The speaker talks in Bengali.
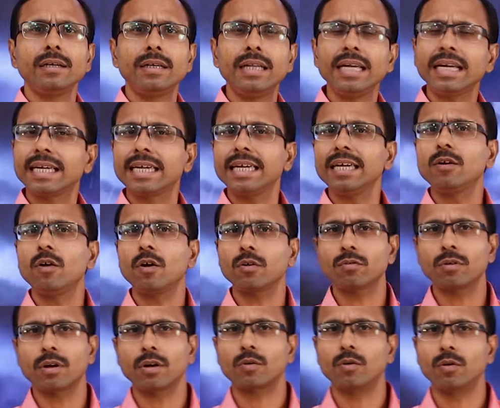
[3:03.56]
ঠিক কী
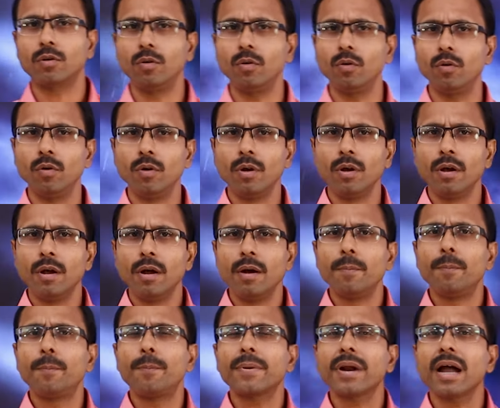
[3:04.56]
ঘটনা ঘটল
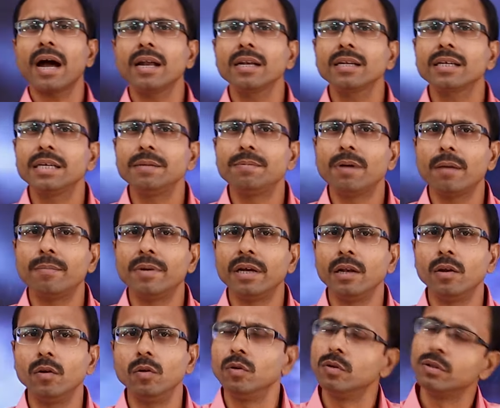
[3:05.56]
প্রাণ কিভাবে
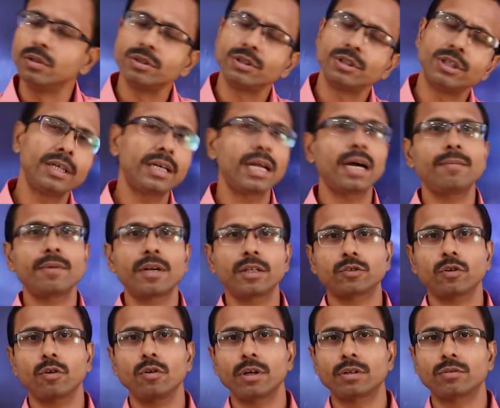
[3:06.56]
এলো সেটা আমরা
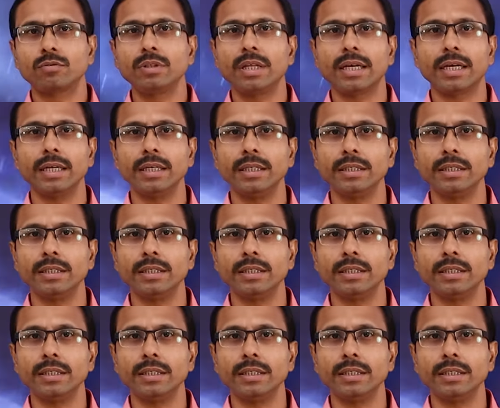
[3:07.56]
চলো একটু দেখে